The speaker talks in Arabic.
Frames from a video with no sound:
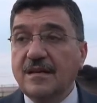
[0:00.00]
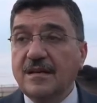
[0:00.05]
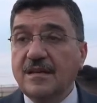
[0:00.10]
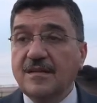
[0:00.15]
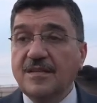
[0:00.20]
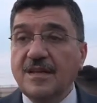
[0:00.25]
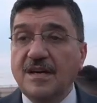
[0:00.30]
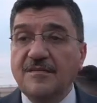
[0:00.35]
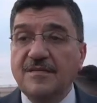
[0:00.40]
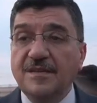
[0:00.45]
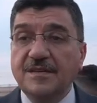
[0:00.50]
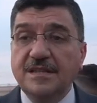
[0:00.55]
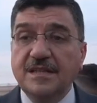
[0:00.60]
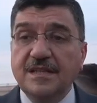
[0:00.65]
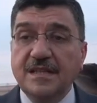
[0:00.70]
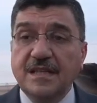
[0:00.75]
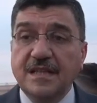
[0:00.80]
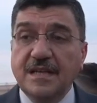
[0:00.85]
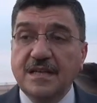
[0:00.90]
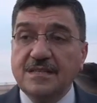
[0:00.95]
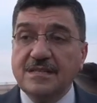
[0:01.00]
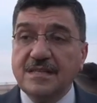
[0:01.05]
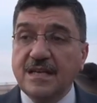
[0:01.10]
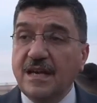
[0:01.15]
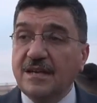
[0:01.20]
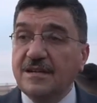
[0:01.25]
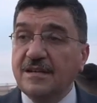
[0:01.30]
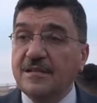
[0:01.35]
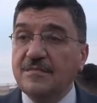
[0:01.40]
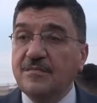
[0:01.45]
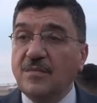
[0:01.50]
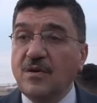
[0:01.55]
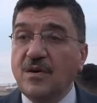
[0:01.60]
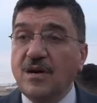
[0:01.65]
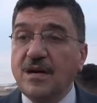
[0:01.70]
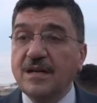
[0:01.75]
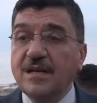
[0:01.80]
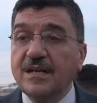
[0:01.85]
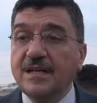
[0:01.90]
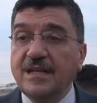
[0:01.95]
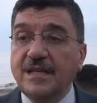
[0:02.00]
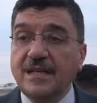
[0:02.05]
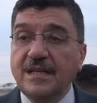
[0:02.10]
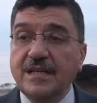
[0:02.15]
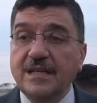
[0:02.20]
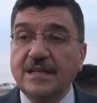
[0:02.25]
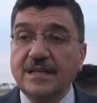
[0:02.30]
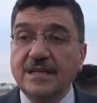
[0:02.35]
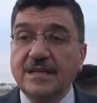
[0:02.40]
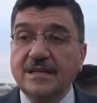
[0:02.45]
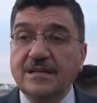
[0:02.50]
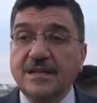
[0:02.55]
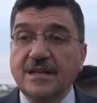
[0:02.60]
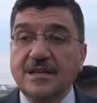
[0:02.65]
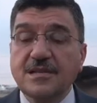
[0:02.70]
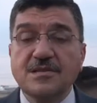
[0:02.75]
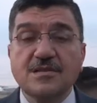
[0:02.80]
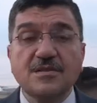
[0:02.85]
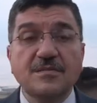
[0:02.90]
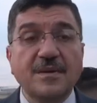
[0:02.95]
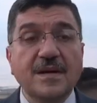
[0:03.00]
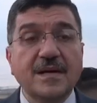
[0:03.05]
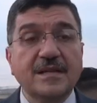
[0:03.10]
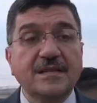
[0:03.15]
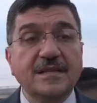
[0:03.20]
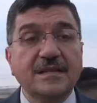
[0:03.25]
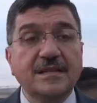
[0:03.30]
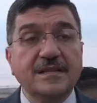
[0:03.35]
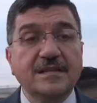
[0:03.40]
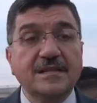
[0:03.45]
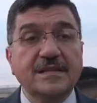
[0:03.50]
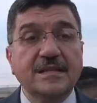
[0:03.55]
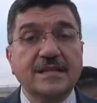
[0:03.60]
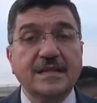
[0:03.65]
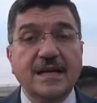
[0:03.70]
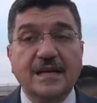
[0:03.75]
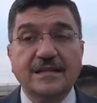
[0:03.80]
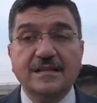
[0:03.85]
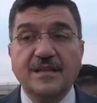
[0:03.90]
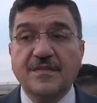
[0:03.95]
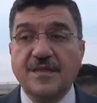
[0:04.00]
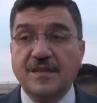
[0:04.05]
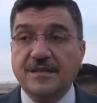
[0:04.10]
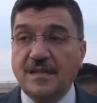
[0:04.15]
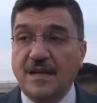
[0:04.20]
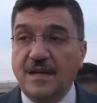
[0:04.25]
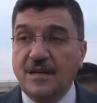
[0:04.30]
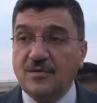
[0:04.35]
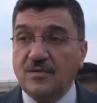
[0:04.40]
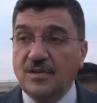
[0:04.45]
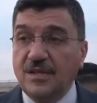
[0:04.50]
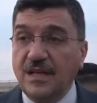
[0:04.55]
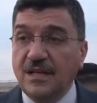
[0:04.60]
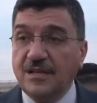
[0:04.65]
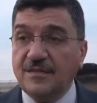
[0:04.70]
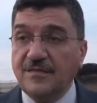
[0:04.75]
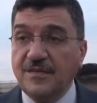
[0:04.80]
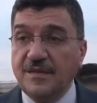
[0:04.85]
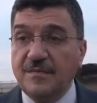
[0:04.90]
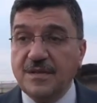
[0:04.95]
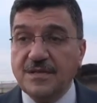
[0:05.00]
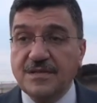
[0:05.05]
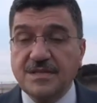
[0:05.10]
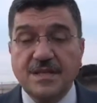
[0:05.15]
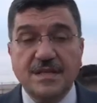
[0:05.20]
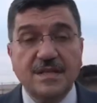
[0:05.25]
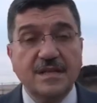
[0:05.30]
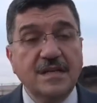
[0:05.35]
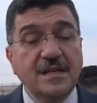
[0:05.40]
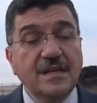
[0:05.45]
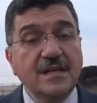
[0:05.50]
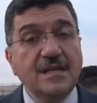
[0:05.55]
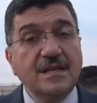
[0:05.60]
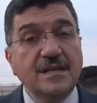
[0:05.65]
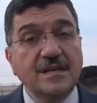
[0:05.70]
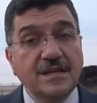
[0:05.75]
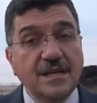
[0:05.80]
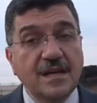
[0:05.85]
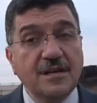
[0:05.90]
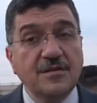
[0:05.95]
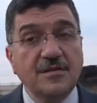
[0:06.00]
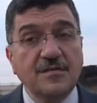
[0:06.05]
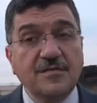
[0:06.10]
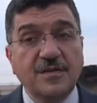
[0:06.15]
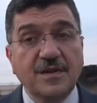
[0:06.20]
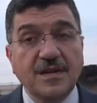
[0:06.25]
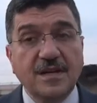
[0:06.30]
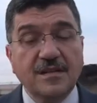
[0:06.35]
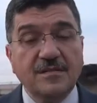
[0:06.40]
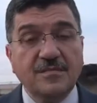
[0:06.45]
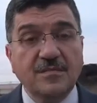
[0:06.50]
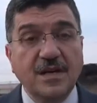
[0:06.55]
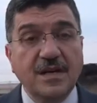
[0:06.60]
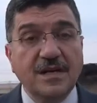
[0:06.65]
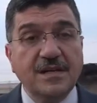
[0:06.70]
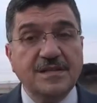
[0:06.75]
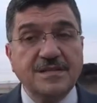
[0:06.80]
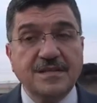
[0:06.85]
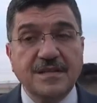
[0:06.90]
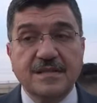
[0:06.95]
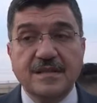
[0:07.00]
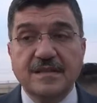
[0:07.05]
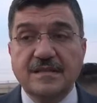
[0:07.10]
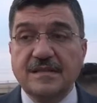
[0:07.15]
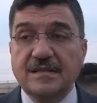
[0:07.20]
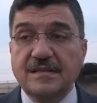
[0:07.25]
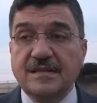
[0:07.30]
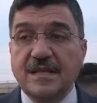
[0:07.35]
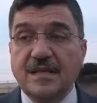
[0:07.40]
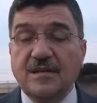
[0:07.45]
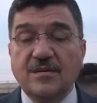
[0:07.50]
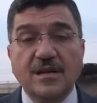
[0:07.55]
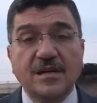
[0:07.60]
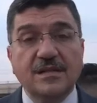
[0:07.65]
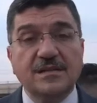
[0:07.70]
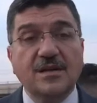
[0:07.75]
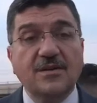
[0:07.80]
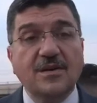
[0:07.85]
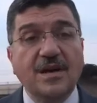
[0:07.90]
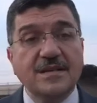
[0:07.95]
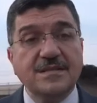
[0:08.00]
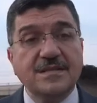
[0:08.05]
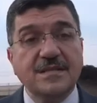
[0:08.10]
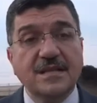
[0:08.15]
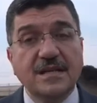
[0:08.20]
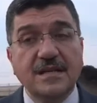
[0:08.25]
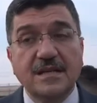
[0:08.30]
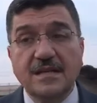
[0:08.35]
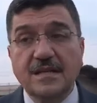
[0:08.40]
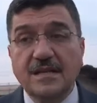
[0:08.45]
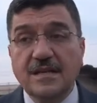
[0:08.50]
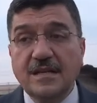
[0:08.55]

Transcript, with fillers: إضافة إلى زيارة مواقع الترسبات التي أحدثت تآكلات في مجرى نهر الفرات مؤخر سيدة هندية وقد أوعزنا